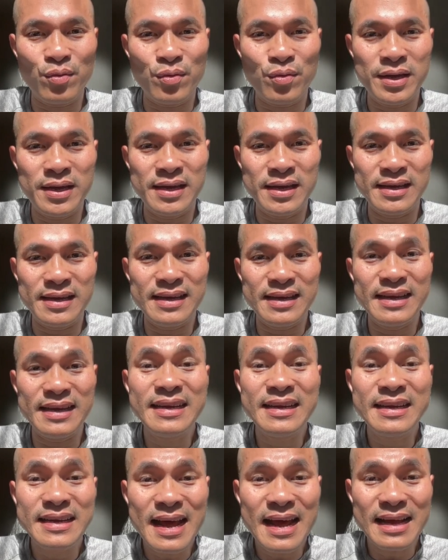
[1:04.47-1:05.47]
quỹ
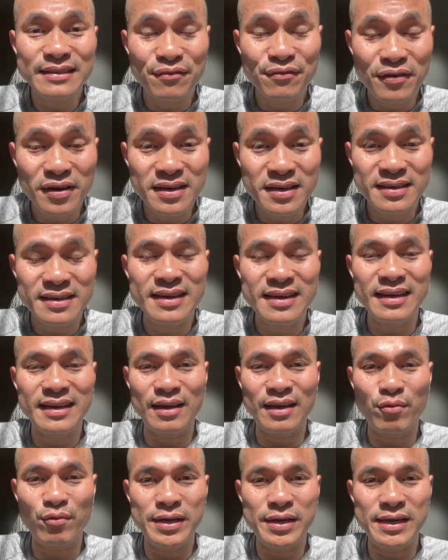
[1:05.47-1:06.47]
index fund những
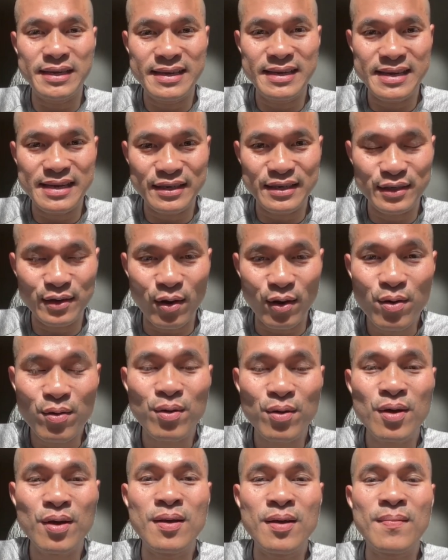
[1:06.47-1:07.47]
cái quỹ chỉ
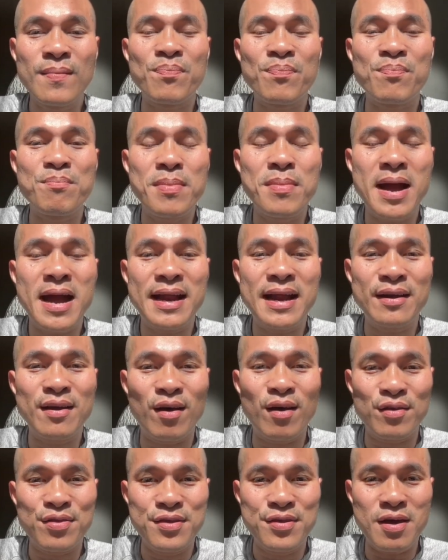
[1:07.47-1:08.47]
số mà
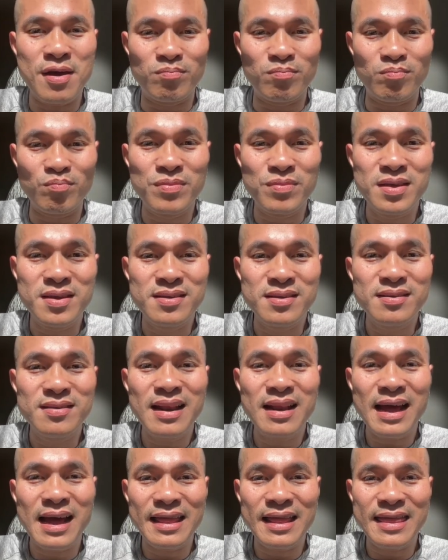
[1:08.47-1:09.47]
nó giống như
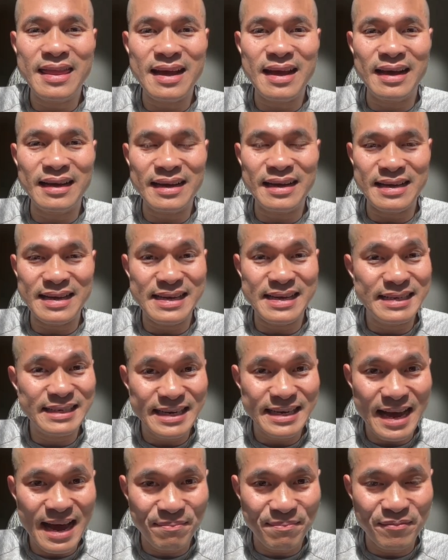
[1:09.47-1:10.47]
là những cái
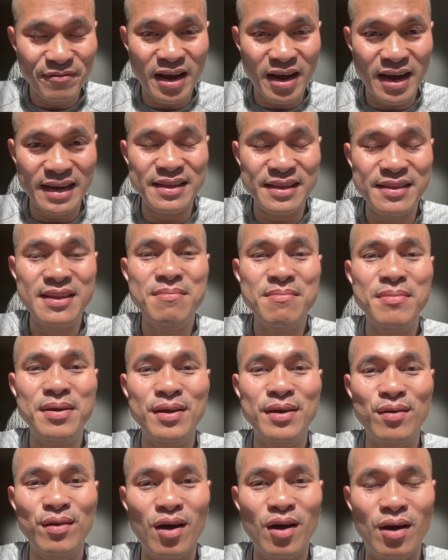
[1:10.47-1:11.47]
ETF vậy nhưng mà
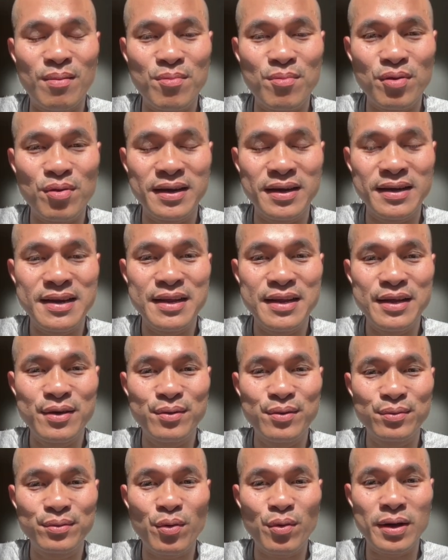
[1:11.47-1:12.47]
nó có một cái
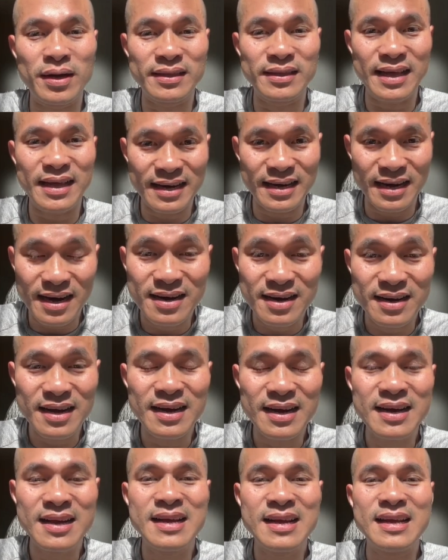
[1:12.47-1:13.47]
điều thuận tiện hơn
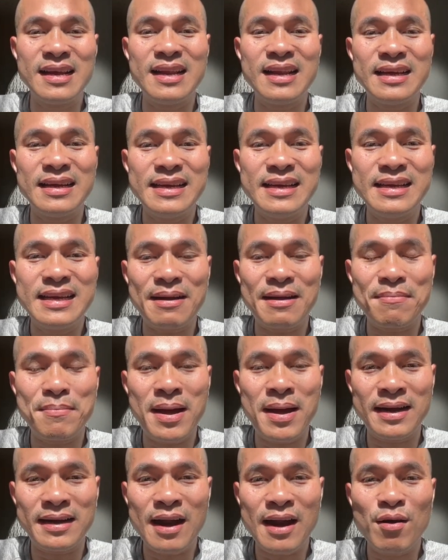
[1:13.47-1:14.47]
á là khi các
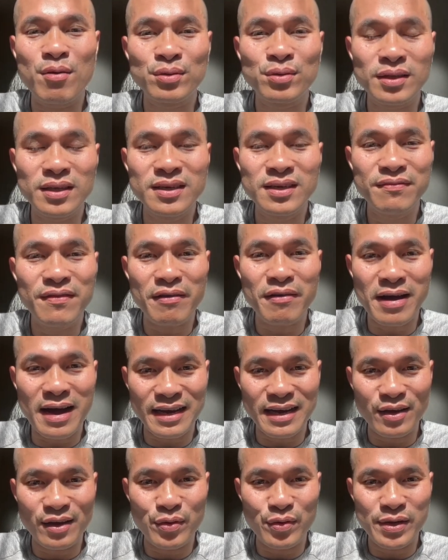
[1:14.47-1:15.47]
bạn đầu tư vào
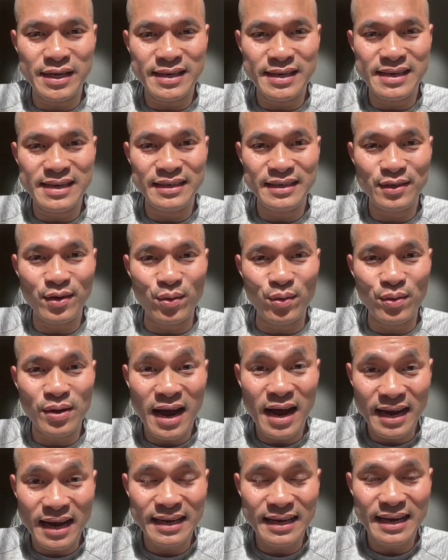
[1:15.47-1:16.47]
các cái quỹ chỉ số
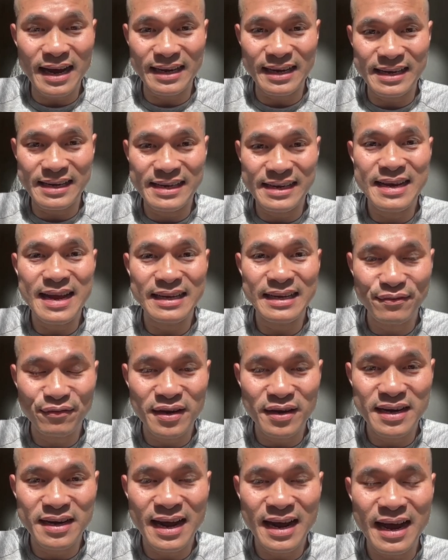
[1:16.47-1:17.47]
này, các cái index
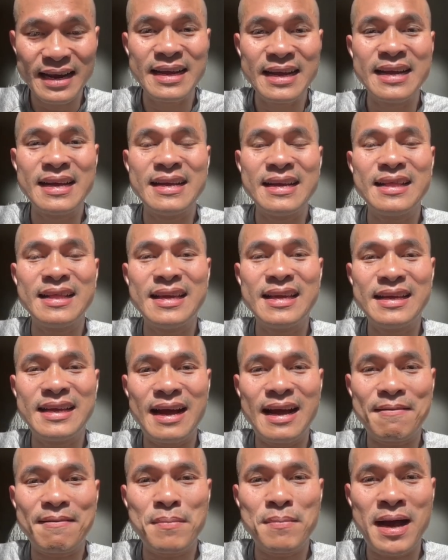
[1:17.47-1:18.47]
fund này thì
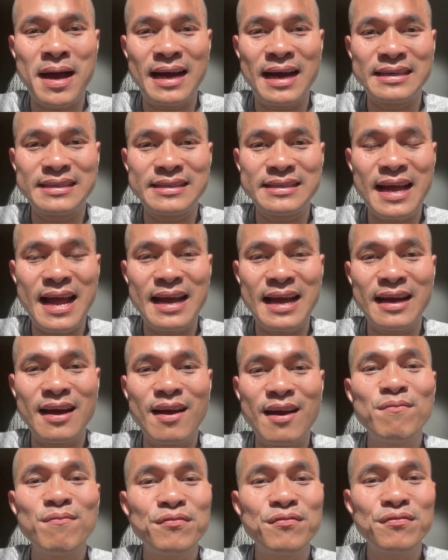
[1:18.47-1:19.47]
các bạn sẽ
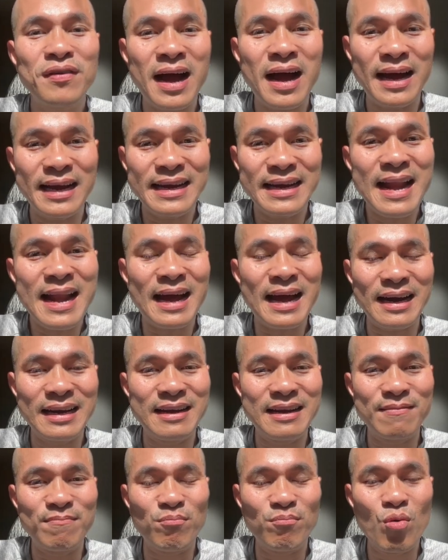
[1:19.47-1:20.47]
không phải đặt
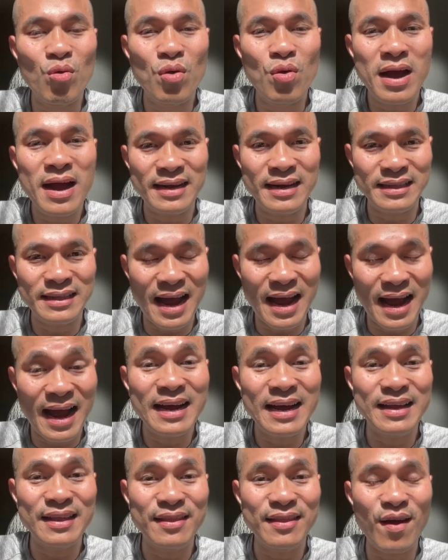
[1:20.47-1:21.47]
lệnh mua hàng
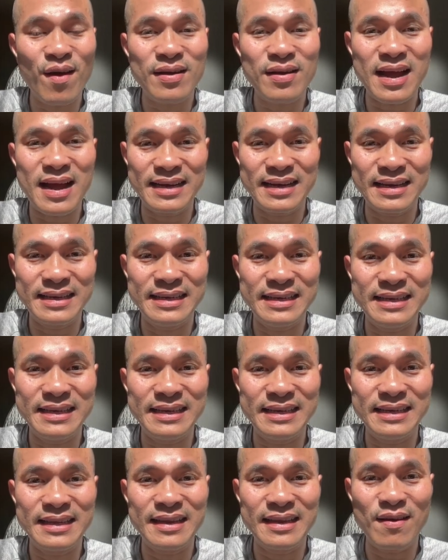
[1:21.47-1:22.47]
tháng cho các
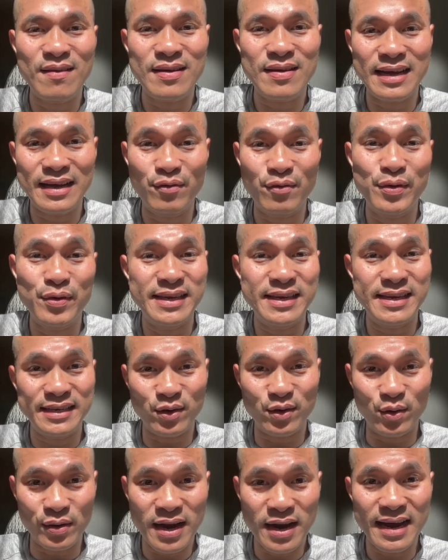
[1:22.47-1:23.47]
cái cho các cái quỹ chỉ
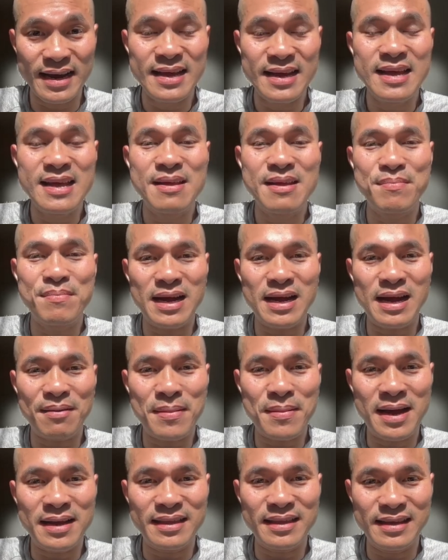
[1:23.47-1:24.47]
số này mà
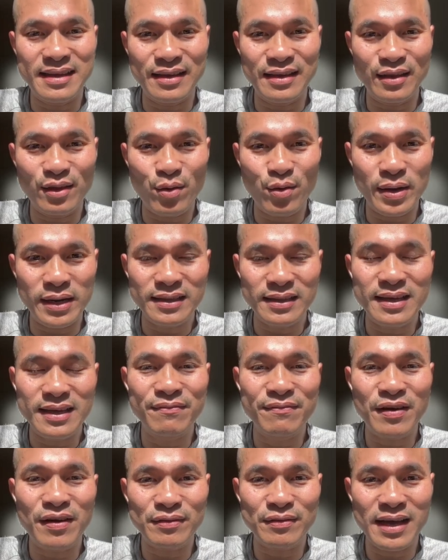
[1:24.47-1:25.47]
các bạn chỉ chuyển
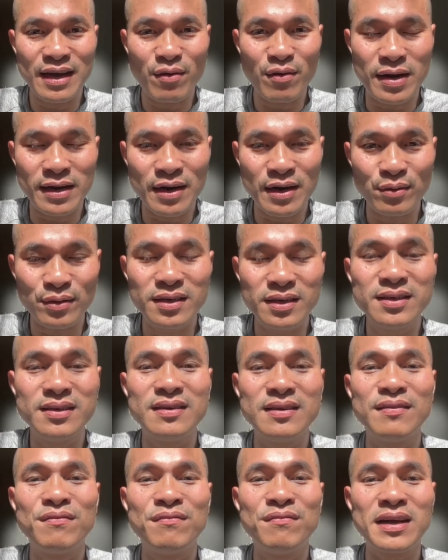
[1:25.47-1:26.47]
tiền vào tài khoản đầu
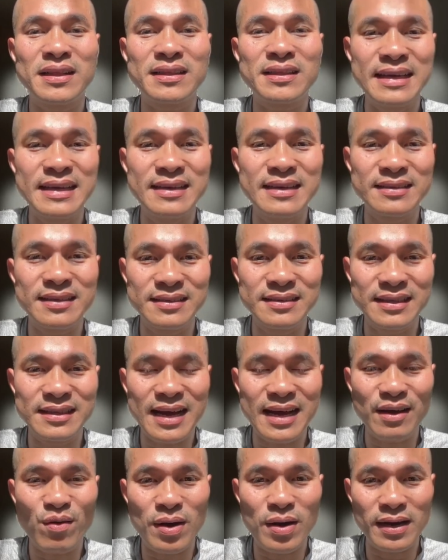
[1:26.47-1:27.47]
tư và tiền từ
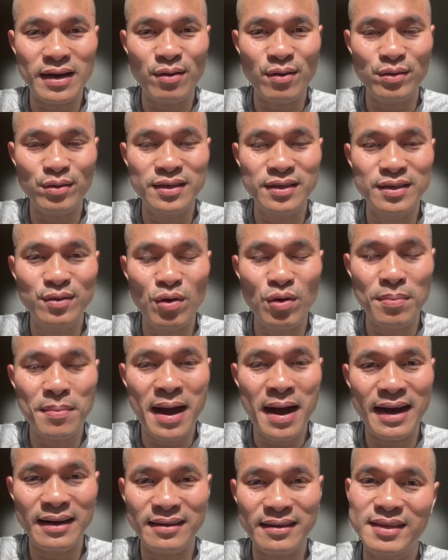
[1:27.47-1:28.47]
tài khoản đầu tư của
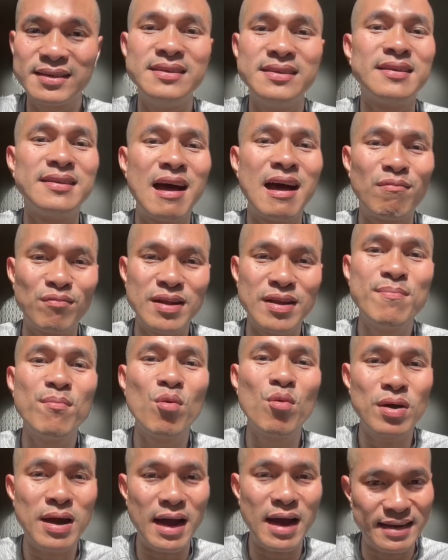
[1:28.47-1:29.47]
bạn tự động đi
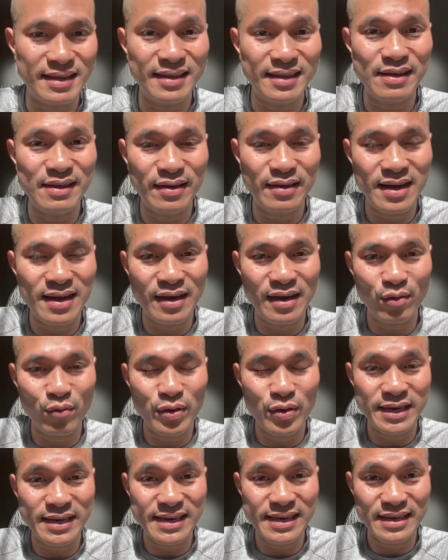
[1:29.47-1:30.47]
mua các cái chỉ, uh,
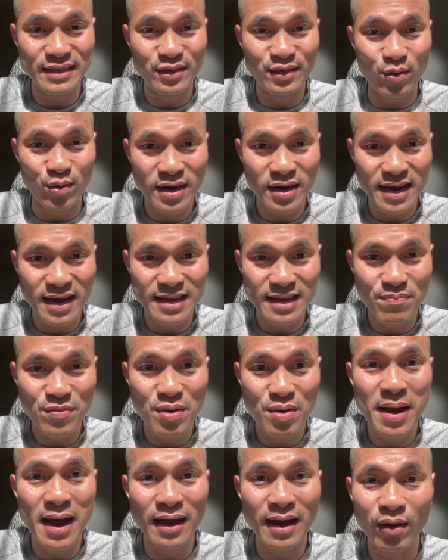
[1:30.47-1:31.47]
quỹ chỉ số này giúp
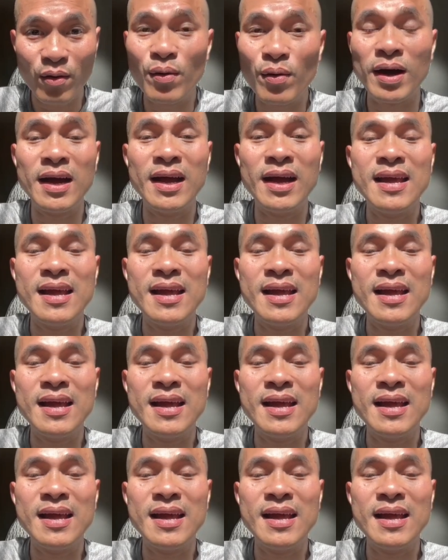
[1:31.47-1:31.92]
cho bạn luôn.